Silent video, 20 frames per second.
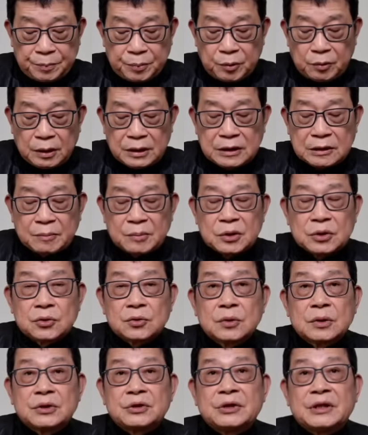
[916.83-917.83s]
不管怎么
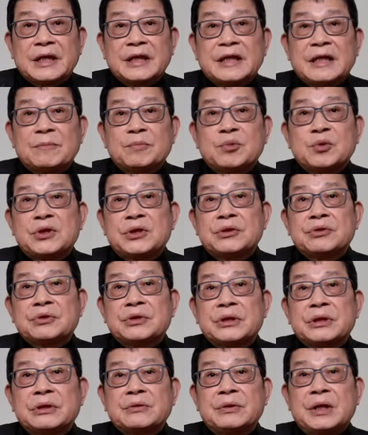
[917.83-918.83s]
说，这喋喋不休
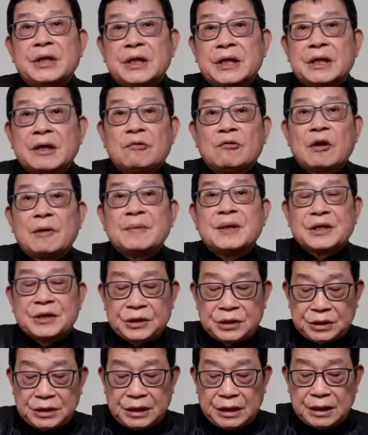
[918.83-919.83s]
是因为你跟外面
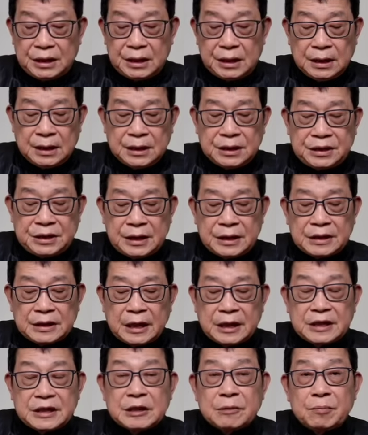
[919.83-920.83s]
世界现
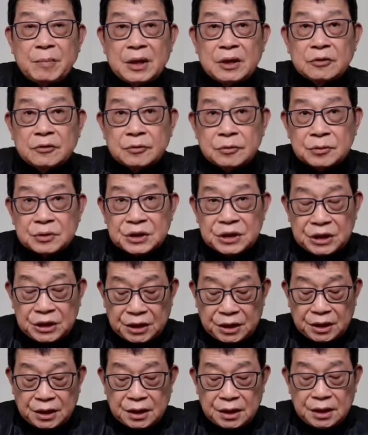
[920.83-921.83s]
在已经没有互
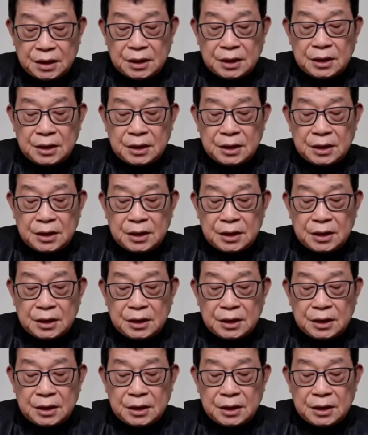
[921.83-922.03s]
信了。